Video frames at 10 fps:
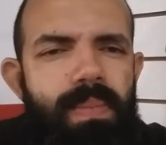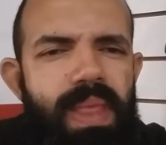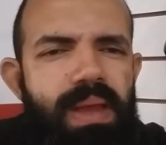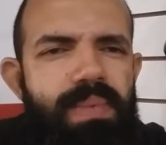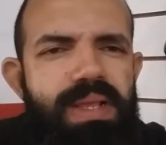
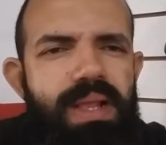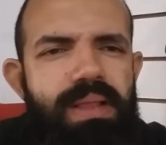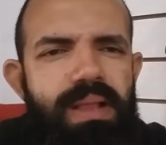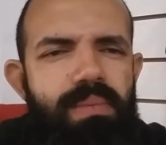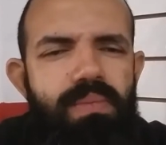né? Mas
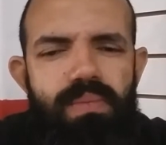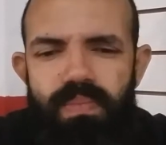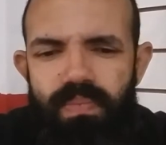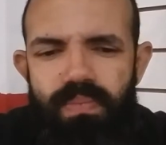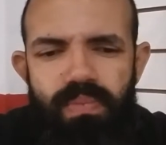ele tá
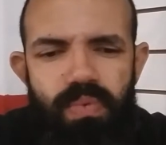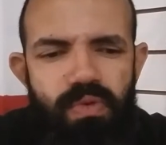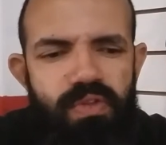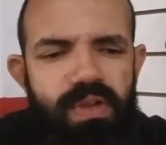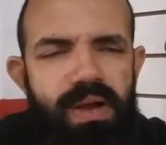
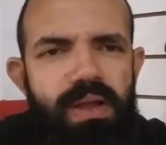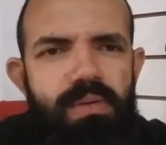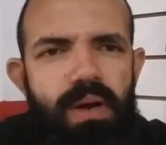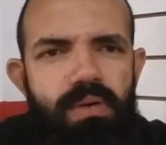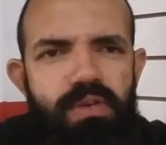
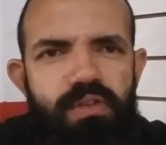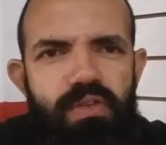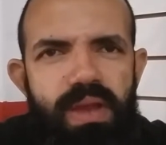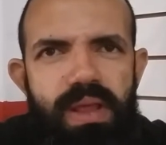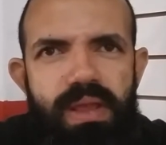buscando algo
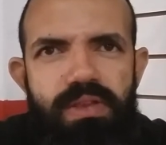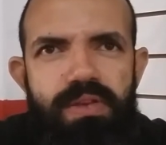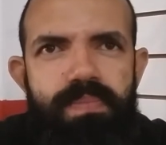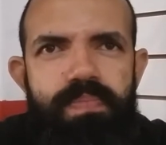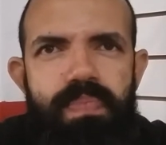diferente.